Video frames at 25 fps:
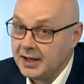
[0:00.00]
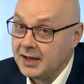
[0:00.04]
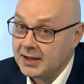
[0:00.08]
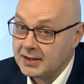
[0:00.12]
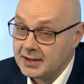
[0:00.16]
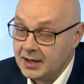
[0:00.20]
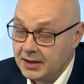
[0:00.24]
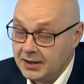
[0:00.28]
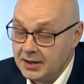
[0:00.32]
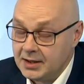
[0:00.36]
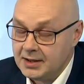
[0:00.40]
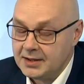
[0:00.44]

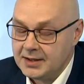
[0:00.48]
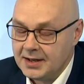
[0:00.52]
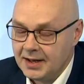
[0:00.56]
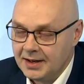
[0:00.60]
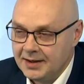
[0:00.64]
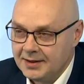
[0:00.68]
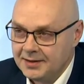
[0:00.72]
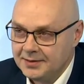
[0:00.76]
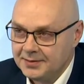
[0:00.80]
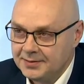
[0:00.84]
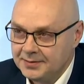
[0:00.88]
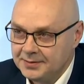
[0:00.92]
если
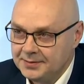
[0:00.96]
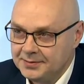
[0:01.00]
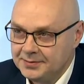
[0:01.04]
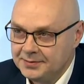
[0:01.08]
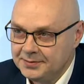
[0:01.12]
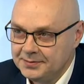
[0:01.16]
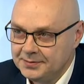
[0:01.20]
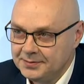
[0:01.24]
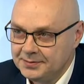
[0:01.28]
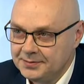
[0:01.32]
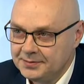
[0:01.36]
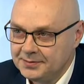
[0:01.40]
нельзя?
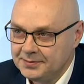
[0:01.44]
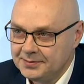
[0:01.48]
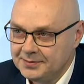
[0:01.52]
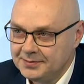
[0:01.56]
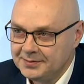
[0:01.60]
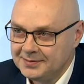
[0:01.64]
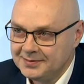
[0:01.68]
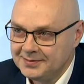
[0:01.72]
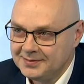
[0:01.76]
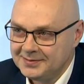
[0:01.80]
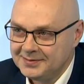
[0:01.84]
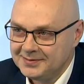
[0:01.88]
Ну, тогда
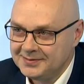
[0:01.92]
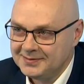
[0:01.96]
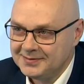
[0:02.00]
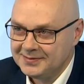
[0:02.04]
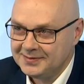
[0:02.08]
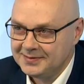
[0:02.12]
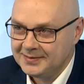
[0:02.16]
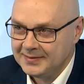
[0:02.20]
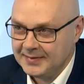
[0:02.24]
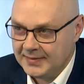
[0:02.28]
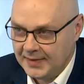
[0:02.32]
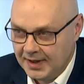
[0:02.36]
надо
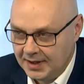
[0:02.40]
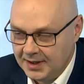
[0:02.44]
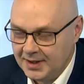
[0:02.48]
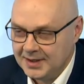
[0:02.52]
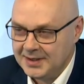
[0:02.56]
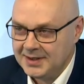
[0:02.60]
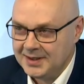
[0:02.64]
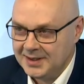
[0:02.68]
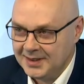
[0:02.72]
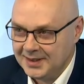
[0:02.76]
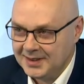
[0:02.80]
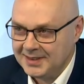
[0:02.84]
делать. Надо
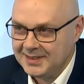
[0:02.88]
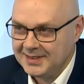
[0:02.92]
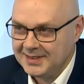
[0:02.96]
делать.